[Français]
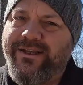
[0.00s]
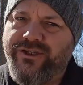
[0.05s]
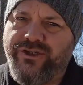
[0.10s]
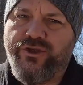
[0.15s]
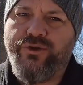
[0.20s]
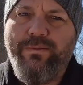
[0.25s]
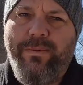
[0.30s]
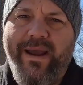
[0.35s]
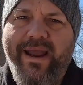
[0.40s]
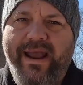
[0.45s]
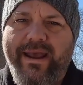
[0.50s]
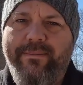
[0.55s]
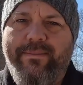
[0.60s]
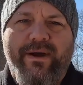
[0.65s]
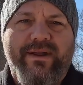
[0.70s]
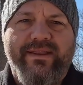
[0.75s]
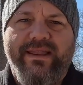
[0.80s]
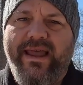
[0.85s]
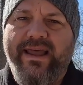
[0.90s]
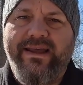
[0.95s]
Super
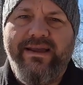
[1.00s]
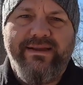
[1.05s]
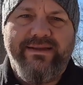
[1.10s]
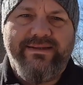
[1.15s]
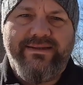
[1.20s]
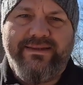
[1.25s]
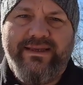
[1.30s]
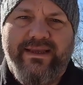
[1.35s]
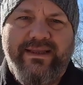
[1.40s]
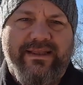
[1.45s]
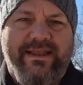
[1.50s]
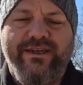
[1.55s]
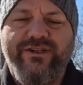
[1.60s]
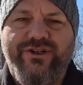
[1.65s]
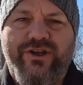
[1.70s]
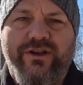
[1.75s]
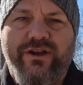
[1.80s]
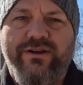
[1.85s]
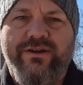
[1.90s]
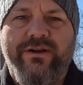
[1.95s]
important, c'est
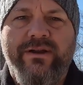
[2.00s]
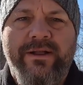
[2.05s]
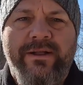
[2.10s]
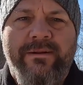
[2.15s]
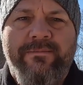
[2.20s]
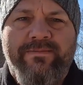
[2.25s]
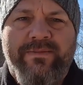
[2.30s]
déjà là